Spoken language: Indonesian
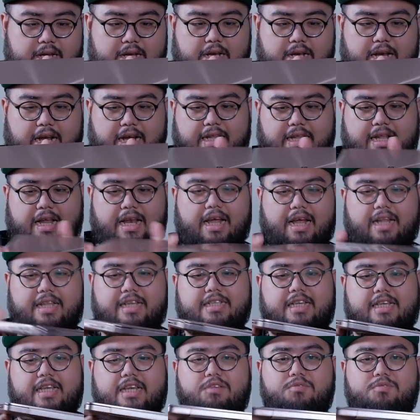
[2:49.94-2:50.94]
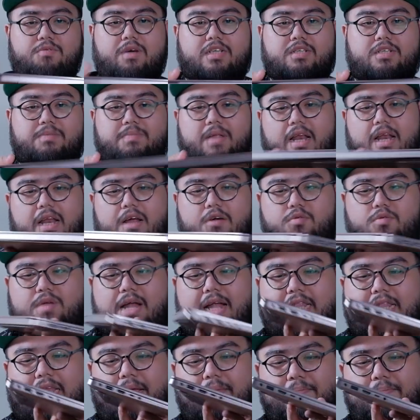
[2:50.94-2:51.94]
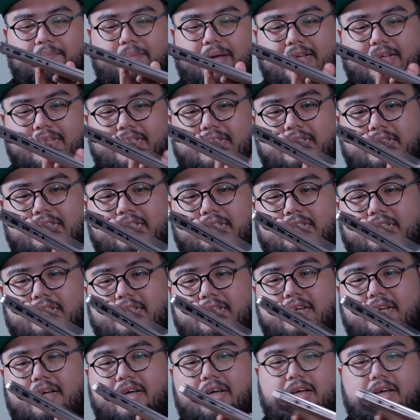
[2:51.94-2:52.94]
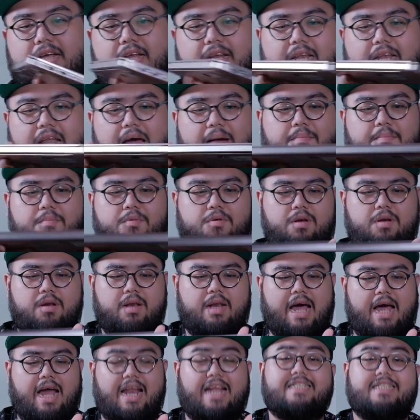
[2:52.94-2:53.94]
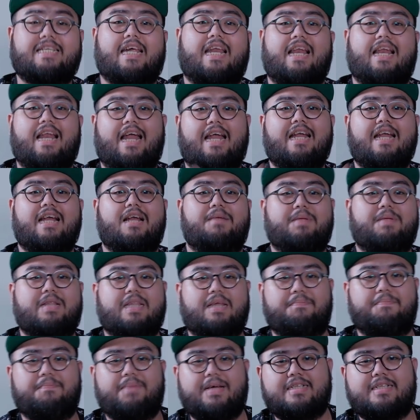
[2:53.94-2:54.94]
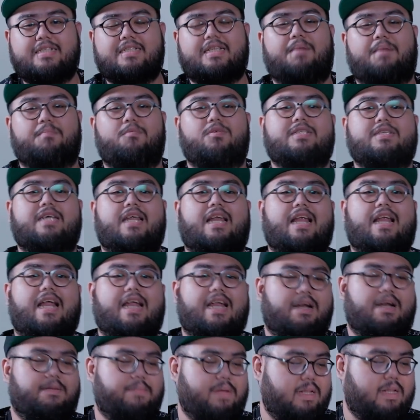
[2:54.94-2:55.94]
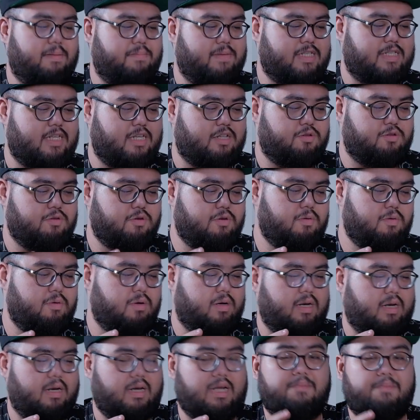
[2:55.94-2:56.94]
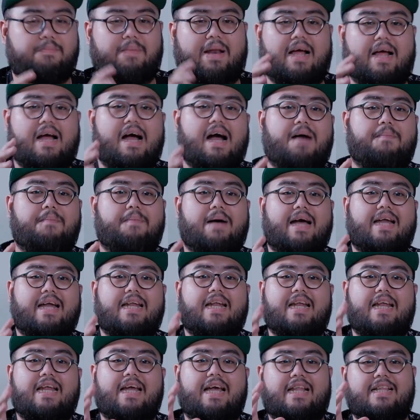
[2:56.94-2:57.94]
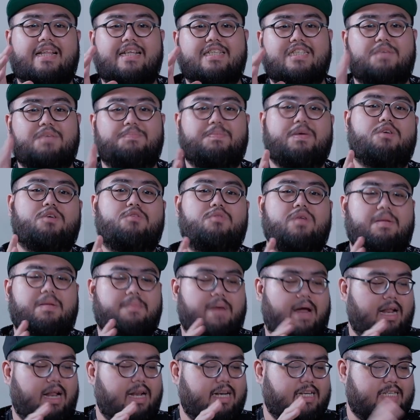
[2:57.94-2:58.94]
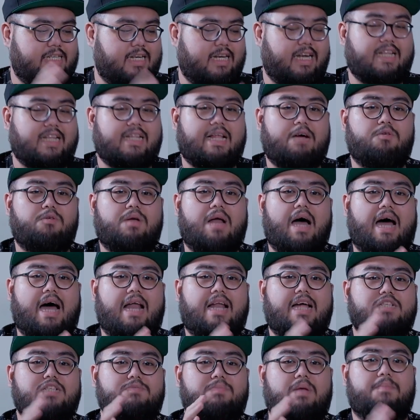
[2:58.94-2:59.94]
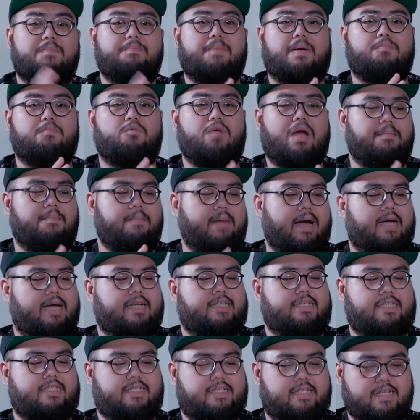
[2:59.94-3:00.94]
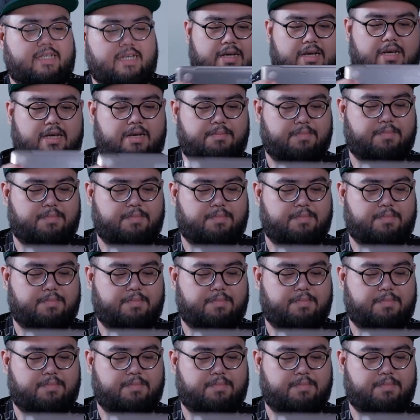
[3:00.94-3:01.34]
Dan kita lihat di sini juga sebenarnya udah tipis, namun ada seri lain yang lebih tipis namun seri lain yang lebih tipis itu mereka nggak pakai dedicated GPU di mana di sini kita udah ada 940 MX jadi